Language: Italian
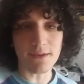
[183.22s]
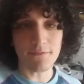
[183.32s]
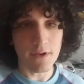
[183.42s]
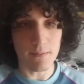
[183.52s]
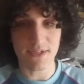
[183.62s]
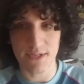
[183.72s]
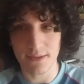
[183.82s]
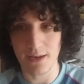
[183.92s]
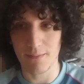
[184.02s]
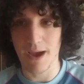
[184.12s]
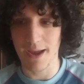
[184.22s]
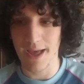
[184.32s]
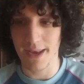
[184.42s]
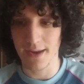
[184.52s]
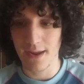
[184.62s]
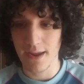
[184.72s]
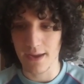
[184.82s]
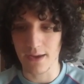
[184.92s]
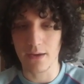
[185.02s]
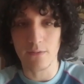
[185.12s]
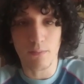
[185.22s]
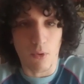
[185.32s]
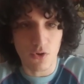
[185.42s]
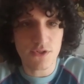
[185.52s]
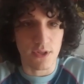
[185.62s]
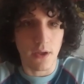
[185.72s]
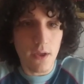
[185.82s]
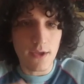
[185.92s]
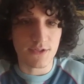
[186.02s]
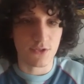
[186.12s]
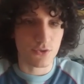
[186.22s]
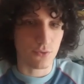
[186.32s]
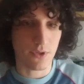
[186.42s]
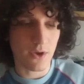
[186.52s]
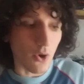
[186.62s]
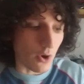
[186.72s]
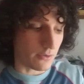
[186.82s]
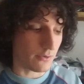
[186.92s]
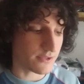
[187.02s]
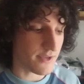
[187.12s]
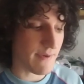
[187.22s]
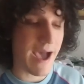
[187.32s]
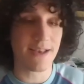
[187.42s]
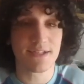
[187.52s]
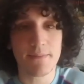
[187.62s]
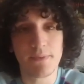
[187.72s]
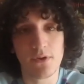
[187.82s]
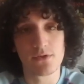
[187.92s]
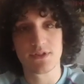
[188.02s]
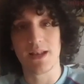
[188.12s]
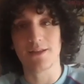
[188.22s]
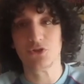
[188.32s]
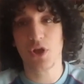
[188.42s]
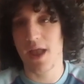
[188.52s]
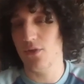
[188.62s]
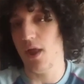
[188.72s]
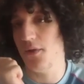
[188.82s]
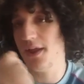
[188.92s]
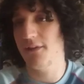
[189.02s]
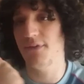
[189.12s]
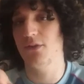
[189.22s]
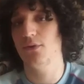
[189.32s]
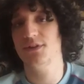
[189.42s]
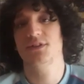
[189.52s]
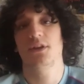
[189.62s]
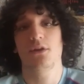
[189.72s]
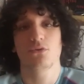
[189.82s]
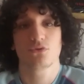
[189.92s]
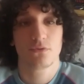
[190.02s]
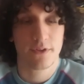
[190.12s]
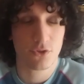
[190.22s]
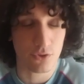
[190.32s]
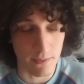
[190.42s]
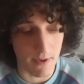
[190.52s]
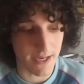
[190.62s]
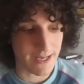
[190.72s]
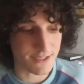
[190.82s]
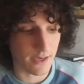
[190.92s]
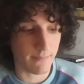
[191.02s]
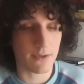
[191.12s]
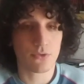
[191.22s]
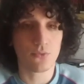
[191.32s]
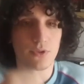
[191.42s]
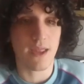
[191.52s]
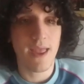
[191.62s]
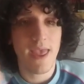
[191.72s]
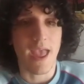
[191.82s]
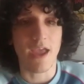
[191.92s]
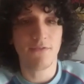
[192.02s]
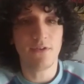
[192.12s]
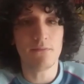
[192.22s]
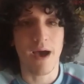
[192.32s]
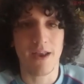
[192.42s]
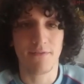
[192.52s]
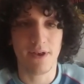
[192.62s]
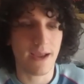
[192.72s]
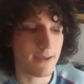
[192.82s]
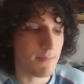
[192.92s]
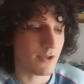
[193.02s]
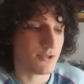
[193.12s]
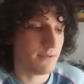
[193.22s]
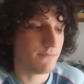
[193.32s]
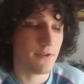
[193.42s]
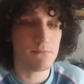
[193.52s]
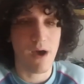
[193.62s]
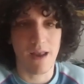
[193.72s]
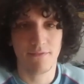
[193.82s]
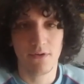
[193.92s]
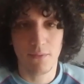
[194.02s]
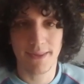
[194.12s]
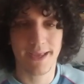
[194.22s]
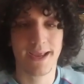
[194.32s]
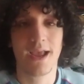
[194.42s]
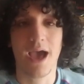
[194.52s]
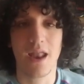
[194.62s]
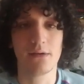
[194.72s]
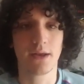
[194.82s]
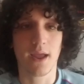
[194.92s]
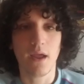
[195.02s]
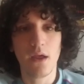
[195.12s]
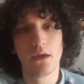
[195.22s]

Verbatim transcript: del film e sentire magari il post, se sono d'accordo, cose varie, sempre nello stile al cedo, eh? non è che vado lì serioso, faccio le mie classiche battute e il film Marvel, a chi piace il film Marvel lo manda a cagare perché